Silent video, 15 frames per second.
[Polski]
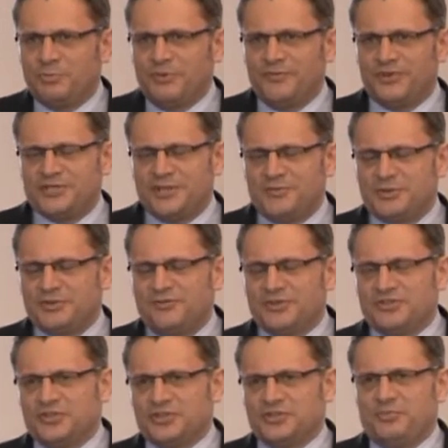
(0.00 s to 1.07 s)
powiedziałem to
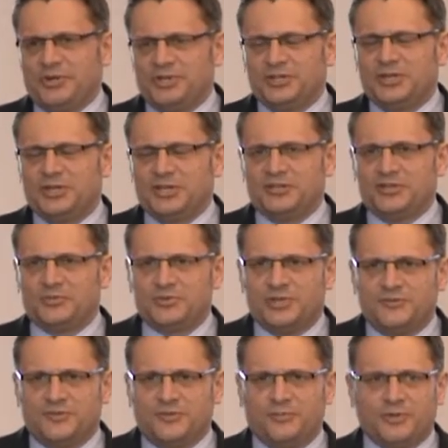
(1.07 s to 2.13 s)
właśnie też Pani Dyrektor,
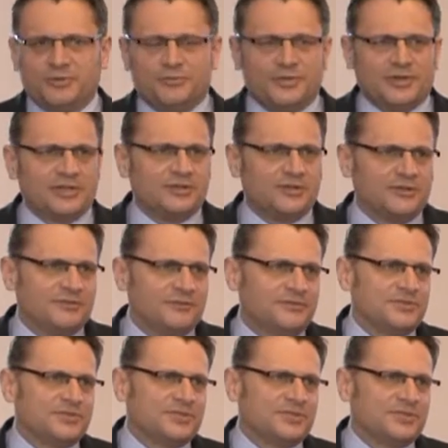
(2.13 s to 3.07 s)
przed chwilą Panu Dyrektorowi,